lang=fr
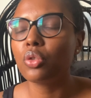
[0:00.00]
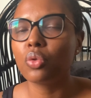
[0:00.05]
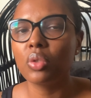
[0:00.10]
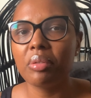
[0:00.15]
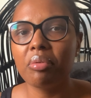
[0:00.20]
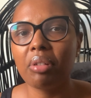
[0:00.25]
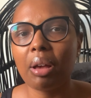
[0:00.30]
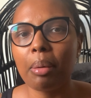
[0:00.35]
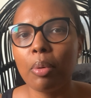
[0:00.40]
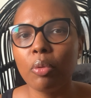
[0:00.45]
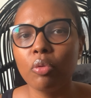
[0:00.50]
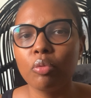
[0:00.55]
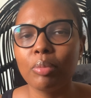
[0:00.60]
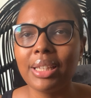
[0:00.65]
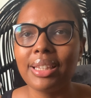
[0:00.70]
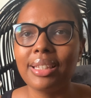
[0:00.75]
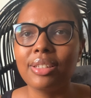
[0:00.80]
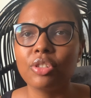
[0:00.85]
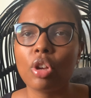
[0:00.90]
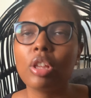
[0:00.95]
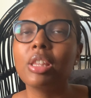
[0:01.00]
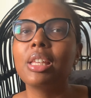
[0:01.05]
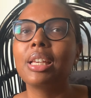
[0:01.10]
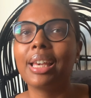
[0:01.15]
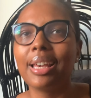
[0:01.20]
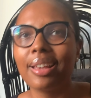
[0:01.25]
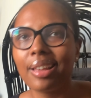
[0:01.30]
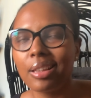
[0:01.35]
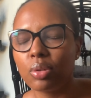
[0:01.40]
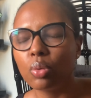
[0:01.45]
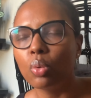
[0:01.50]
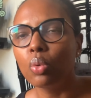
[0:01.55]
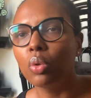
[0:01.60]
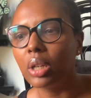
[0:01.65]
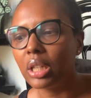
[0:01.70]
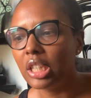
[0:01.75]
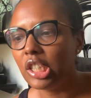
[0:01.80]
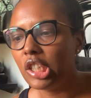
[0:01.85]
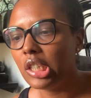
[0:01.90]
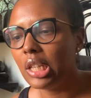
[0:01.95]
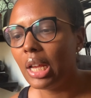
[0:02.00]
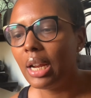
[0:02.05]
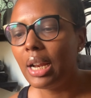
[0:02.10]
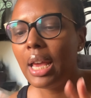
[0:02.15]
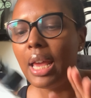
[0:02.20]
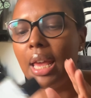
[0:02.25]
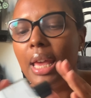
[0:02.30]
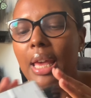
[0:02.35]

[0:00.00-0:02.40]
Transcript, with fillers: Je voulais vraiment vous mettre des, genre, des créations originales.